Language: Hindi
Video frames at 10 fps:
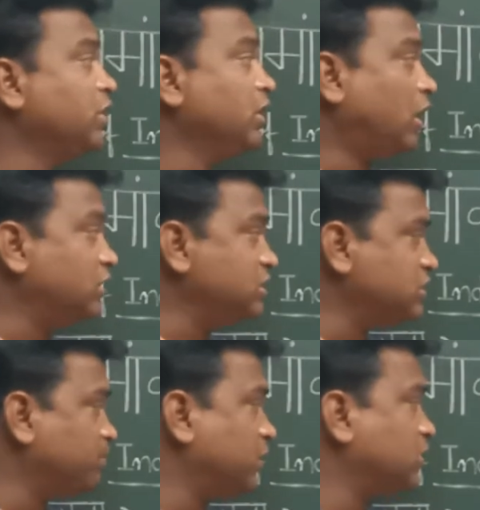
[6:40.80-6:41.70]
और इस
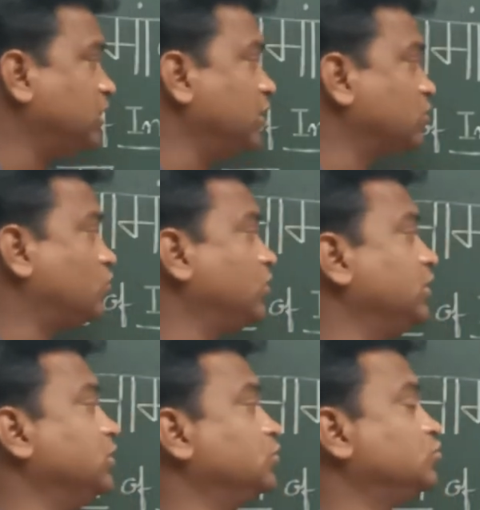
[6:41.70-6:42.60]
प्रदेश को
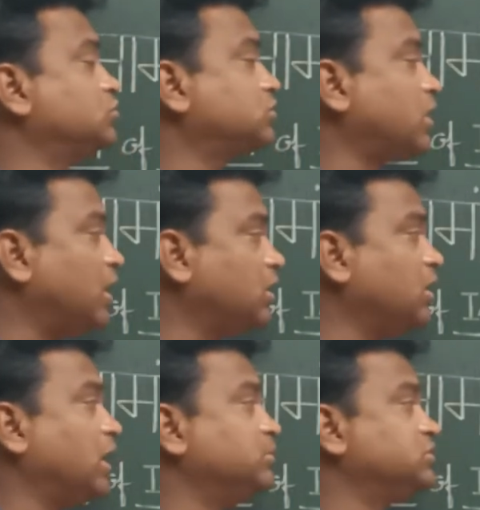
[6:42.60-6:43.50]
हिंदुस्तान
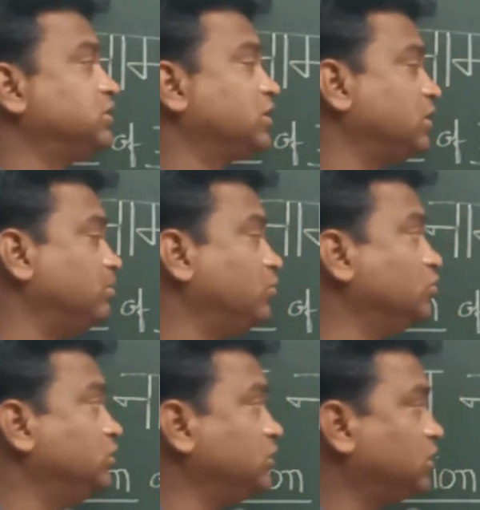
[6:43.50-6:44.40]
नाम से
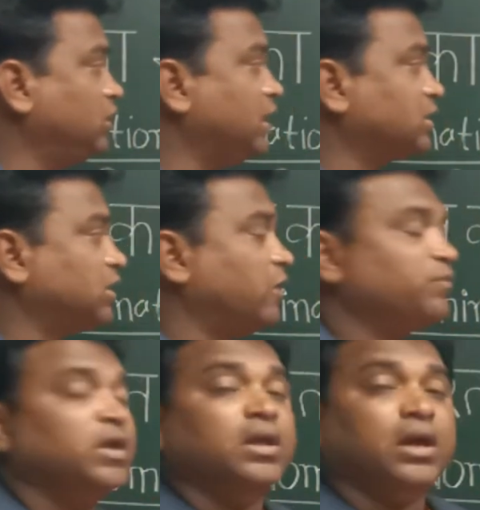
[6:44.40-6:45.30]
संबोधित किया था
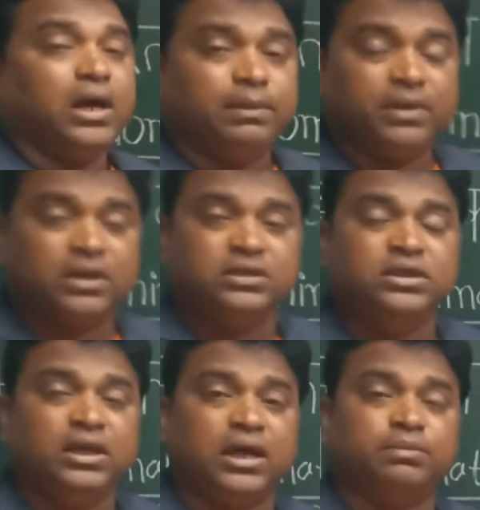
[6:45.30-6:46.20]
अब अगर
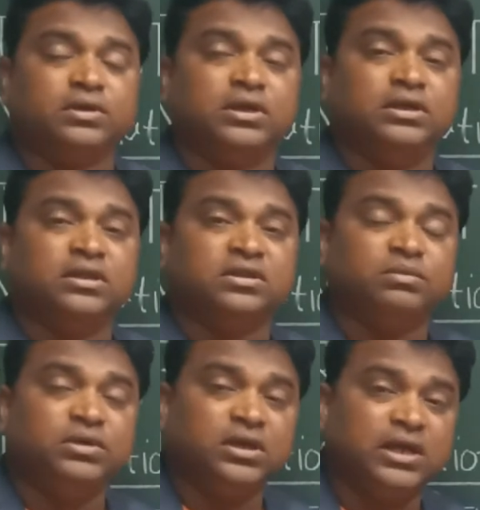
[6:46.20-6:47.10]
ये आपके लिए
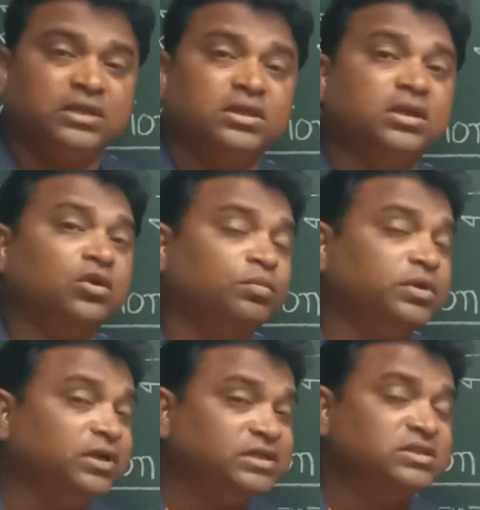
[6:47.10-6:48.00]
सभी क्या थे
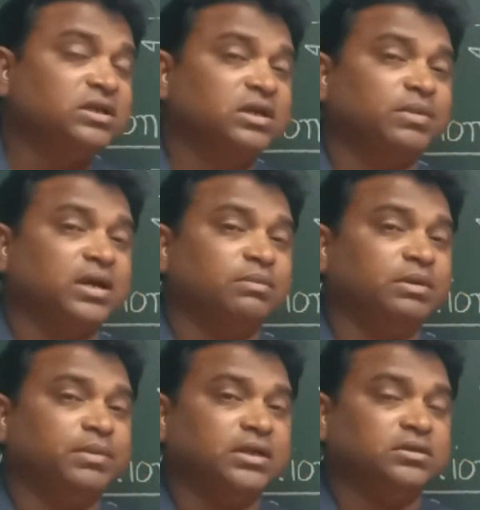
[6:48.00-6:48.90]
नॉमिनेशन के बारे
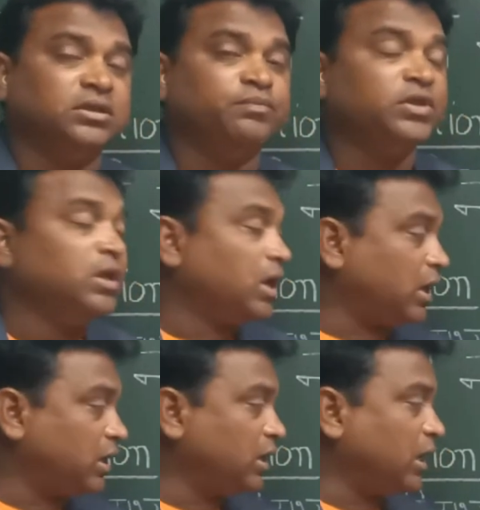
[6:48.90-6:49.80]
में बात थी
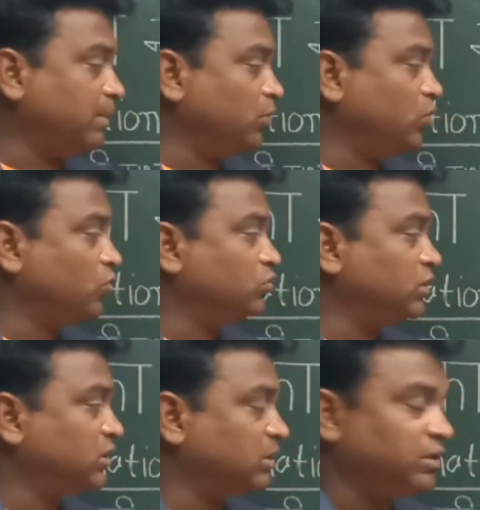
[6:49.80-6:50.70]
अगर आप लोगों
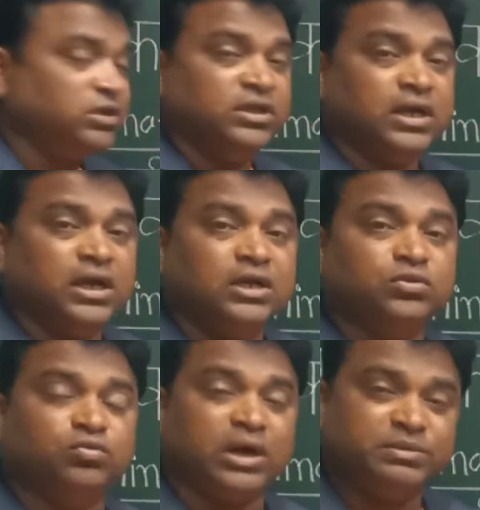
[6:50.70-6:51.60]
ने समझ लिया है
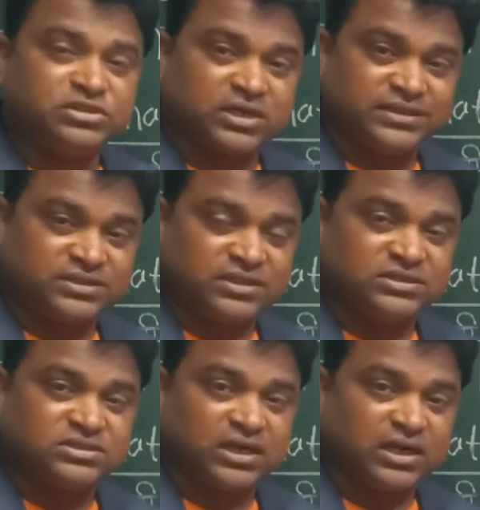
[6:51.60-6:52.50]
तो आप इसका
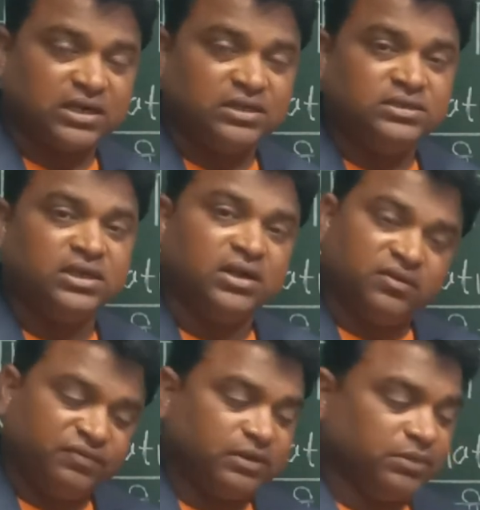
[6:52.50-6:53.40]
स्क्रीन लीजिए
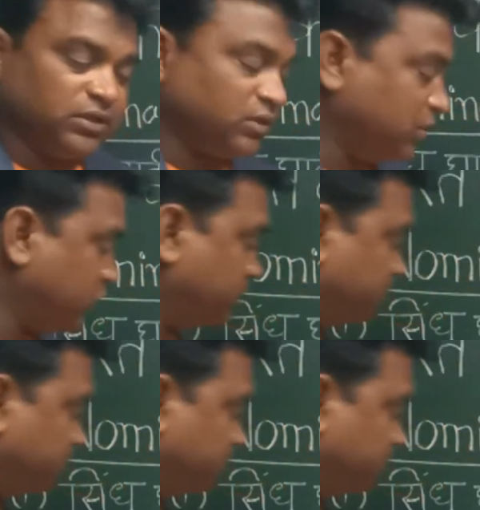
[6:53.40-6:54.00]
फिर मिलते हैं